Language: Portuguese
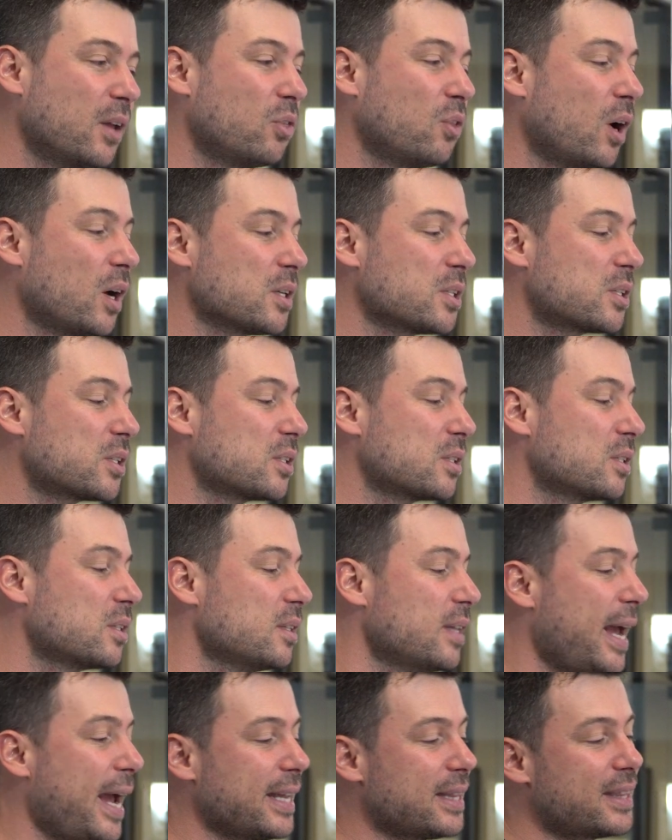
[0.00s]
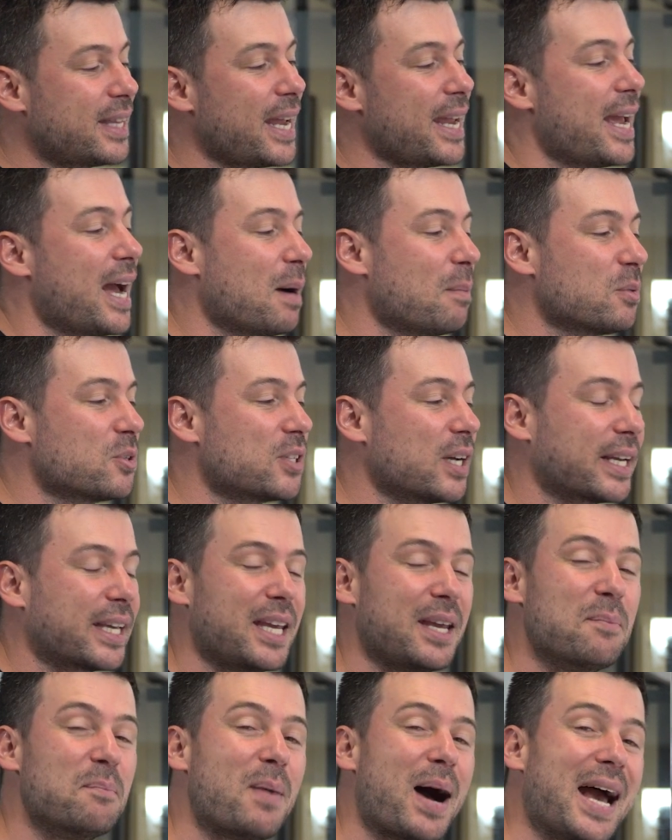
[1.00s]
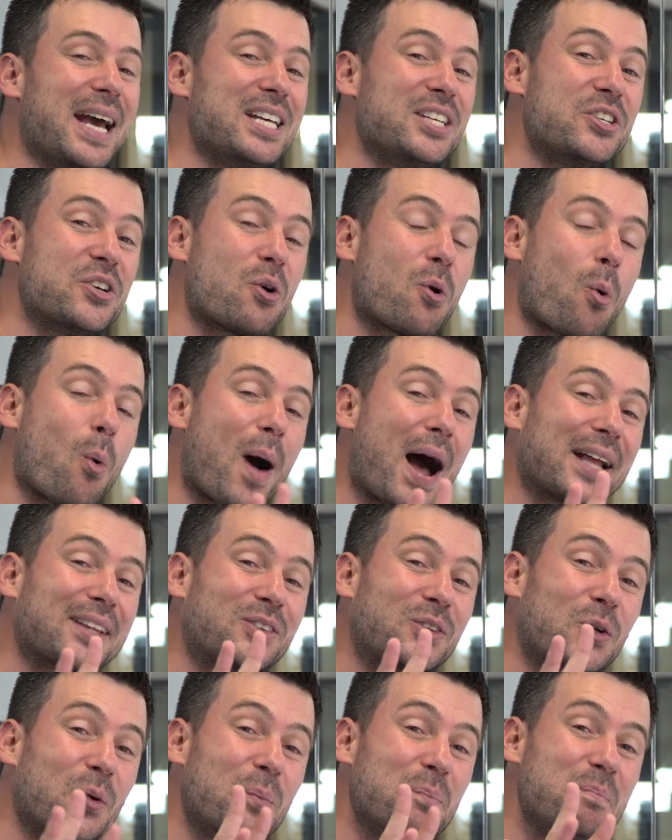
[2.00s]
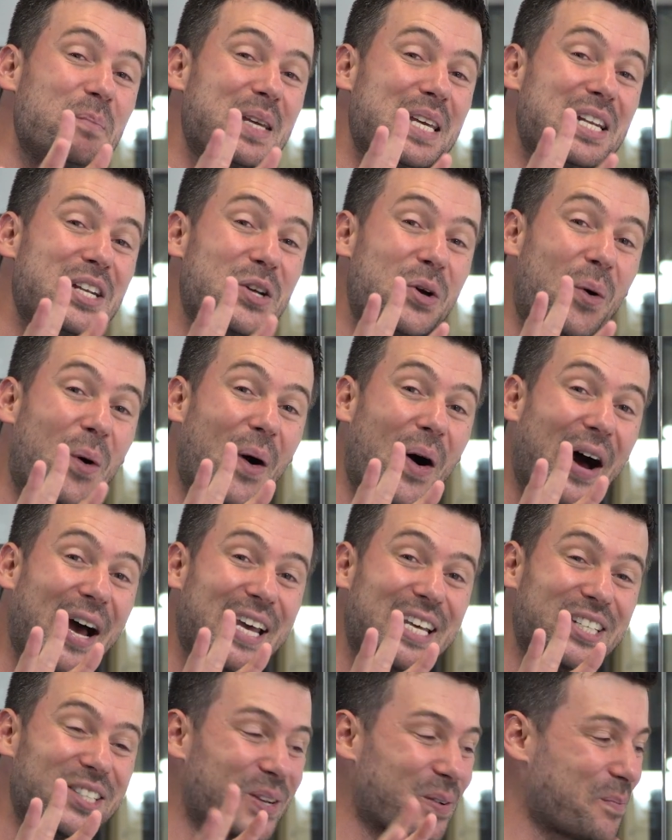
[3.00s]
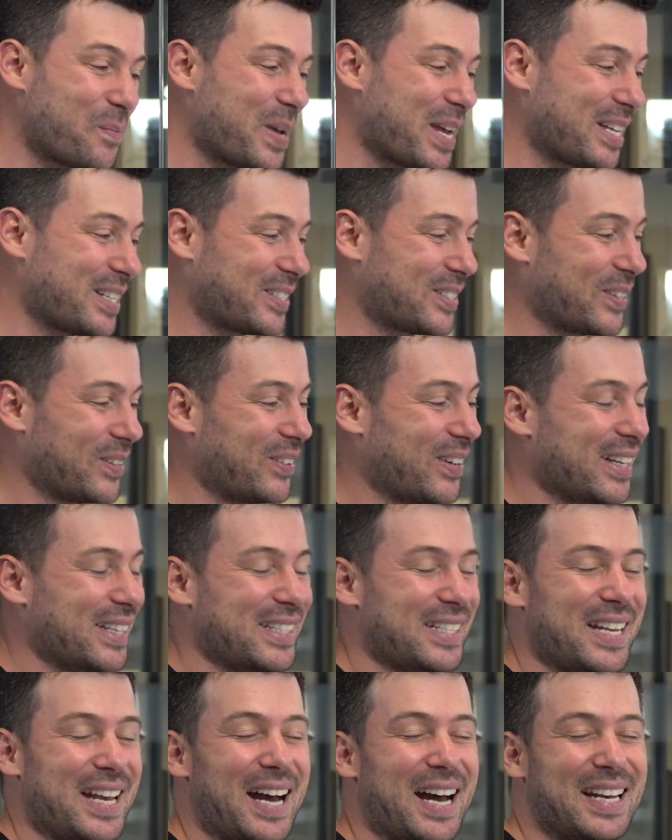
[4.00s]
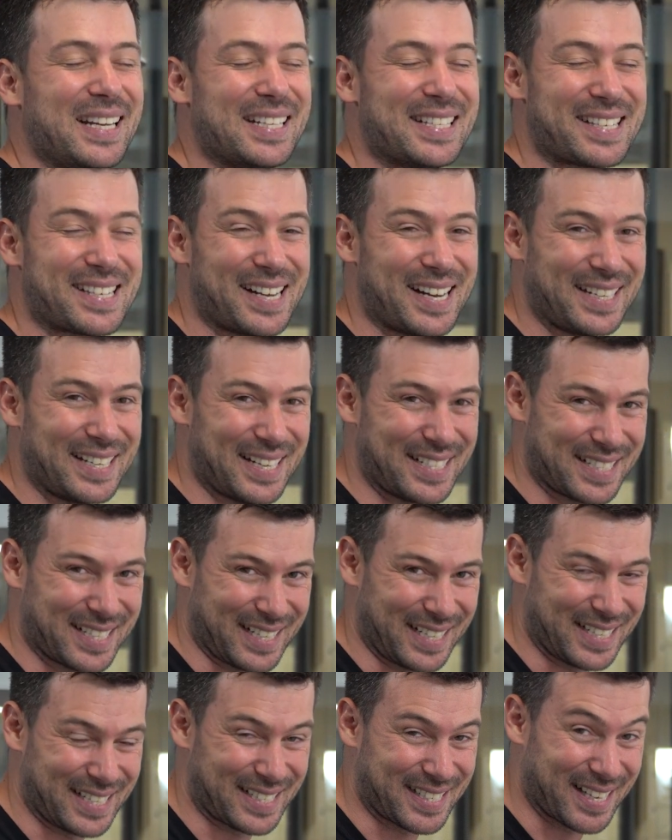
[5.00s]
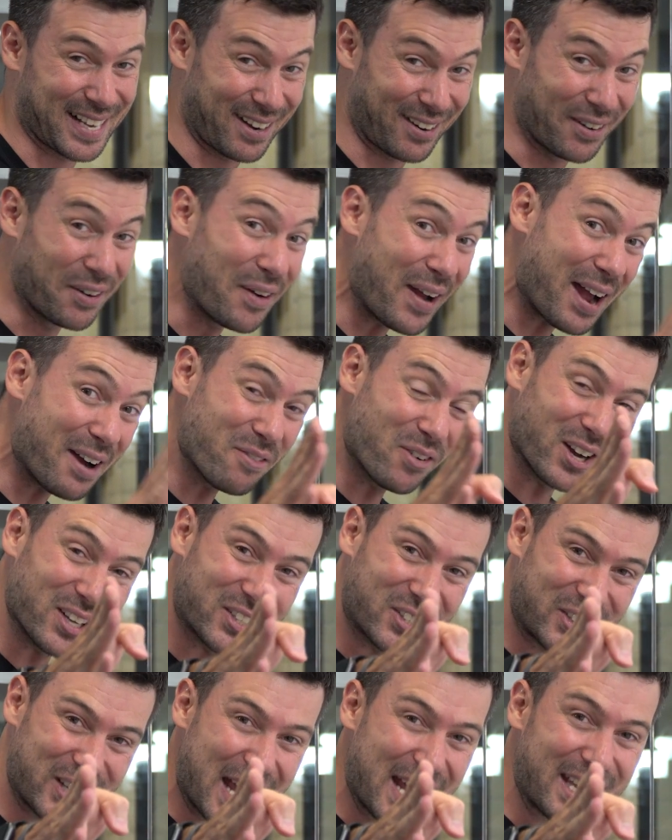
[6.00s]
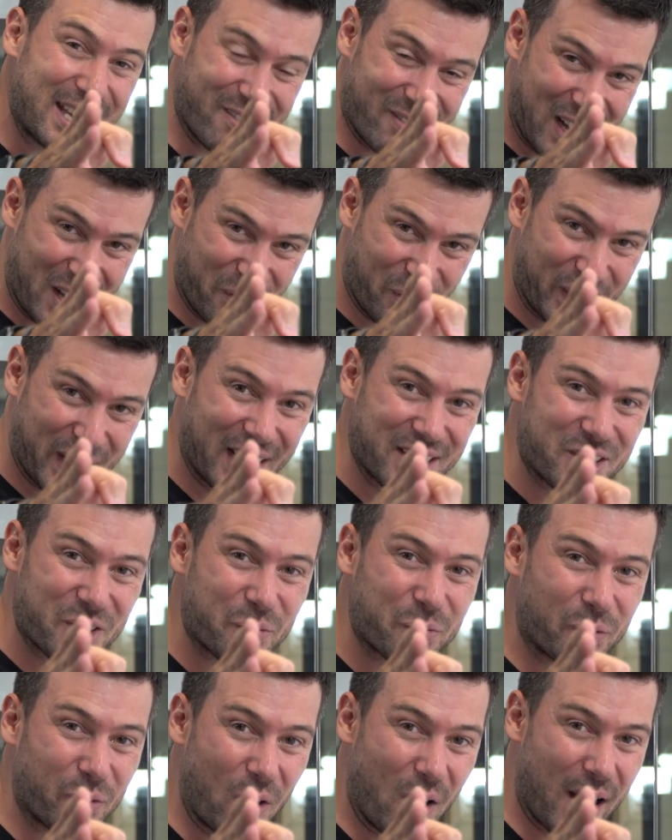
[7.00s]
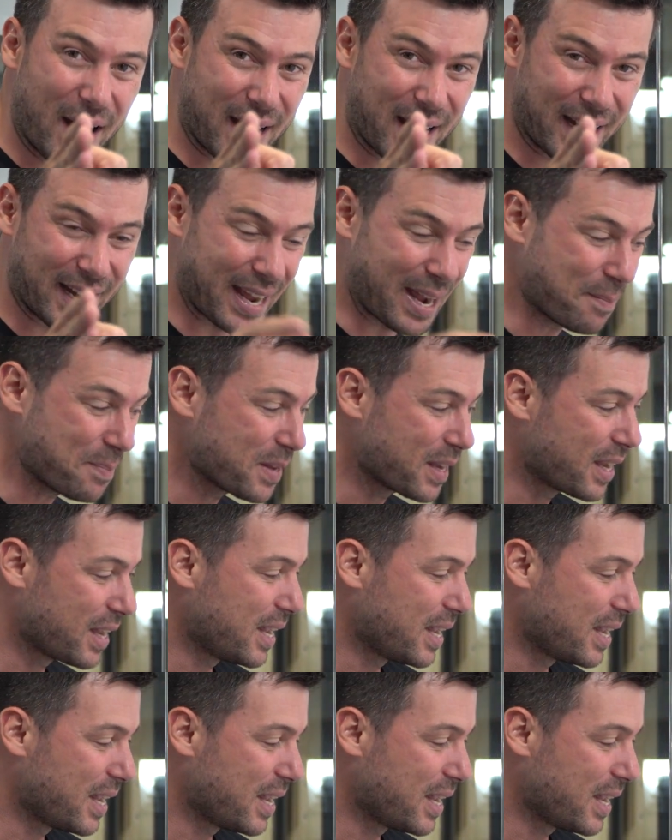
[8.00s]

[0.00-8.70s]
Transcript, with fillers: nós né, tenhamos aqui mais de 4 milhões de pessoas realizando a inscrição. Não é você que vai ficar de fora, né?